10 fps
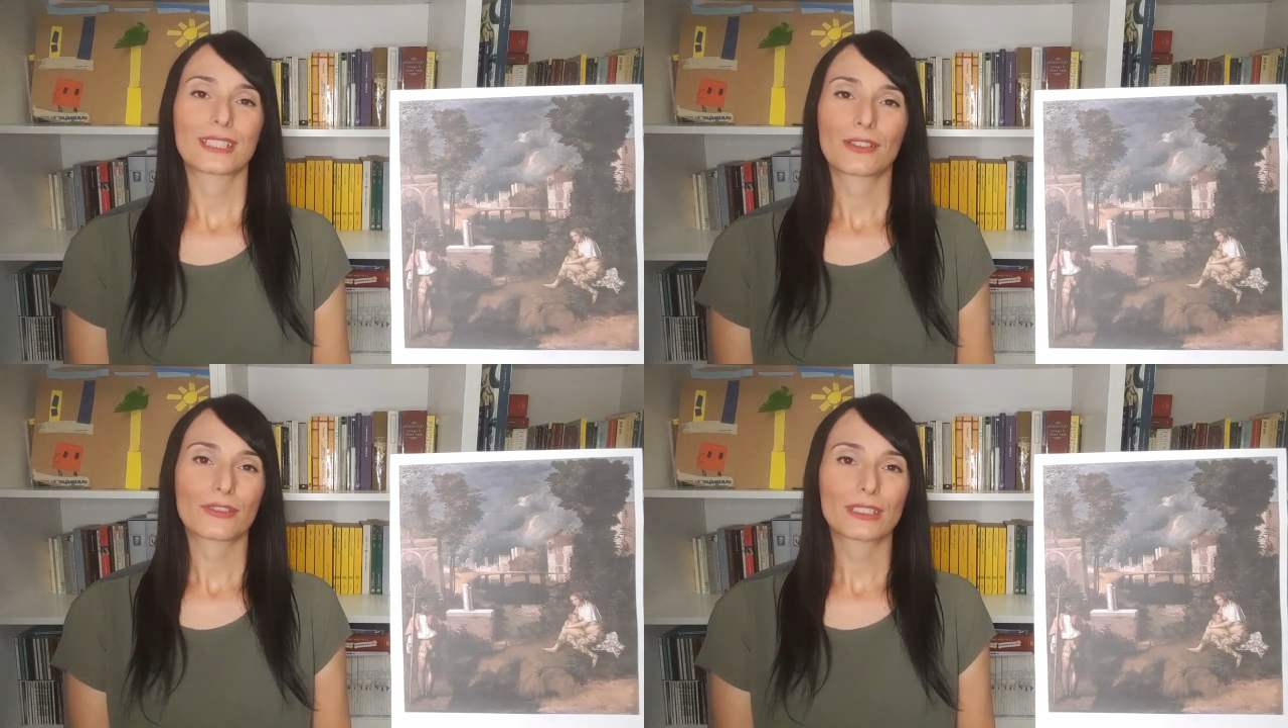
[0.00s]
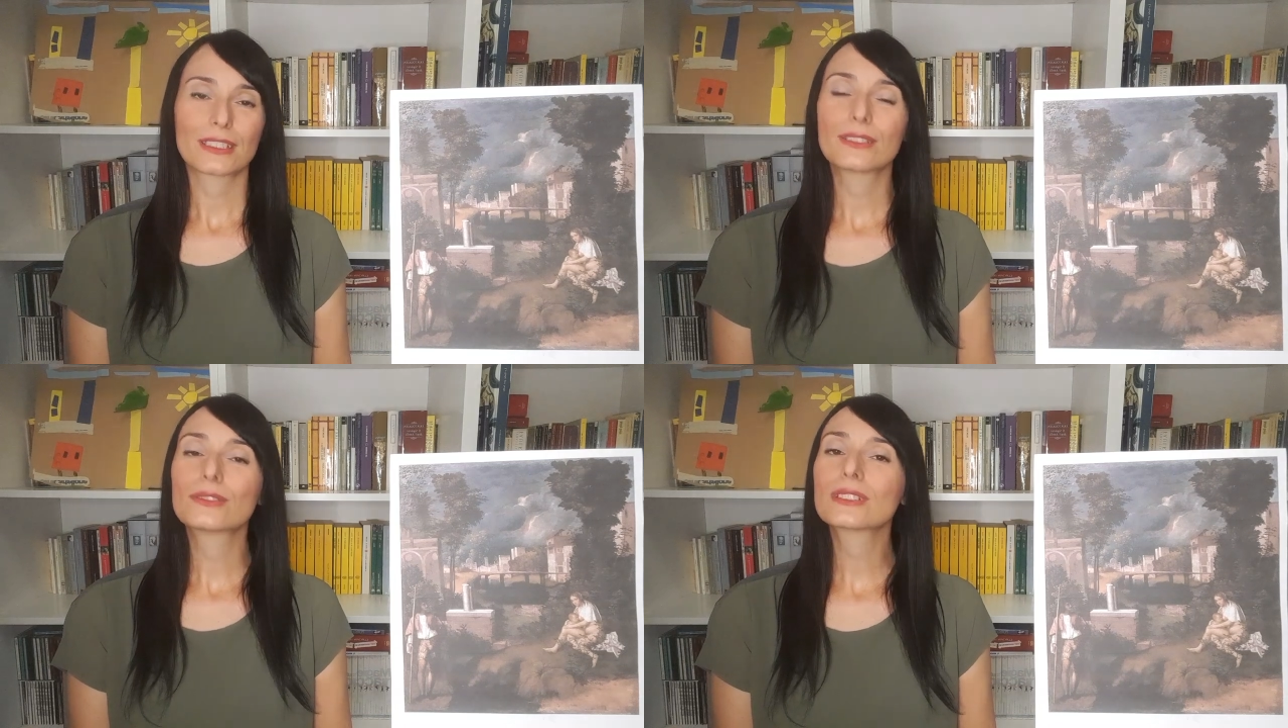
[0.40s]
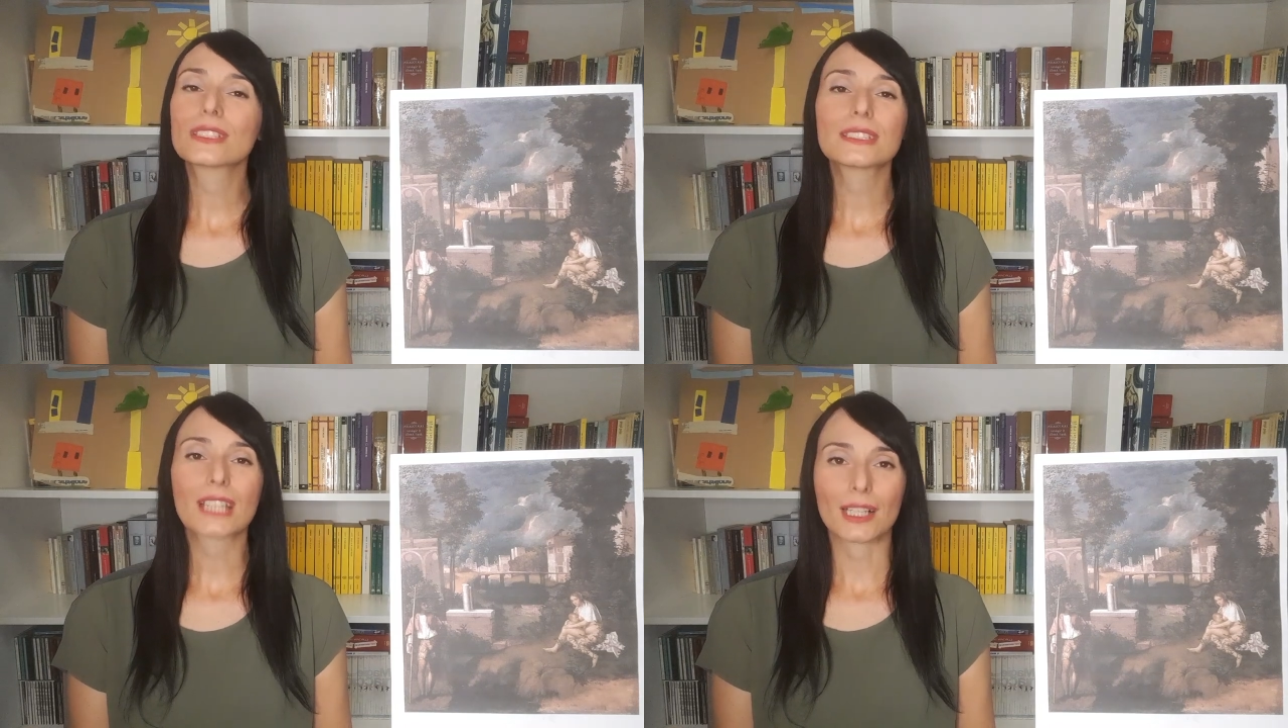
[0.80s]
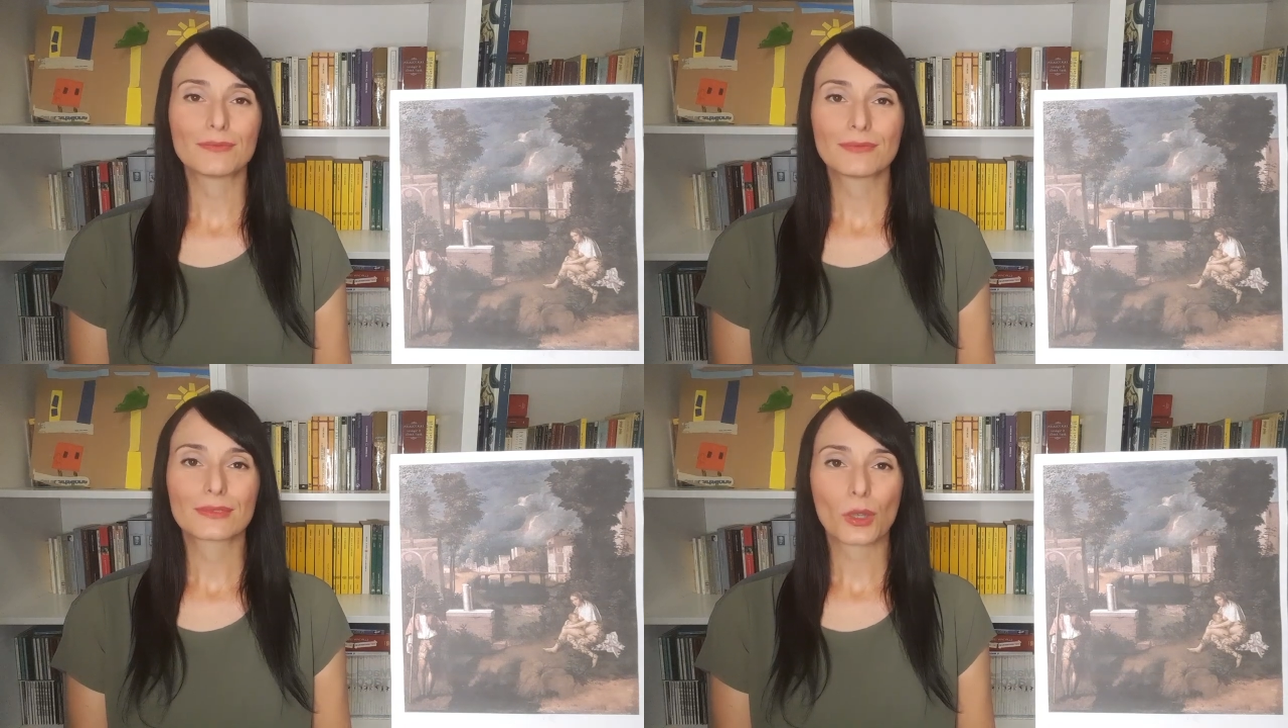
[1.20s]
infatti non si sa
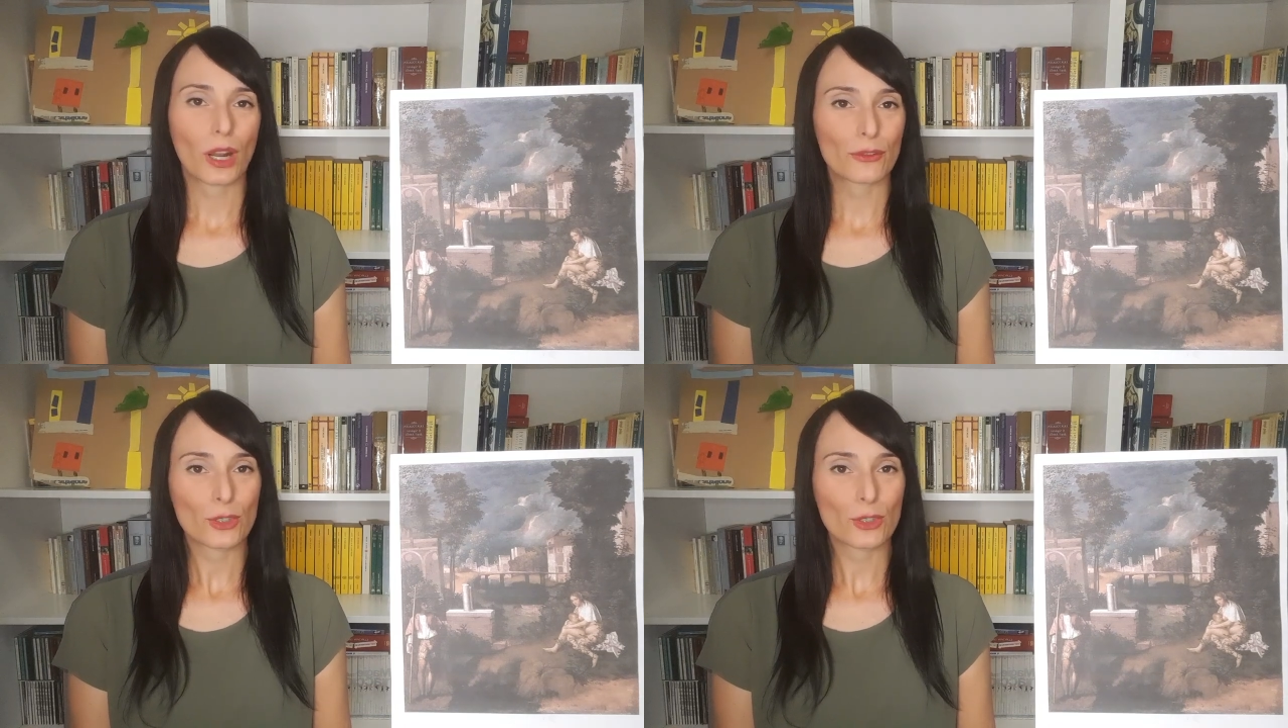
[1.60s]
quale fosse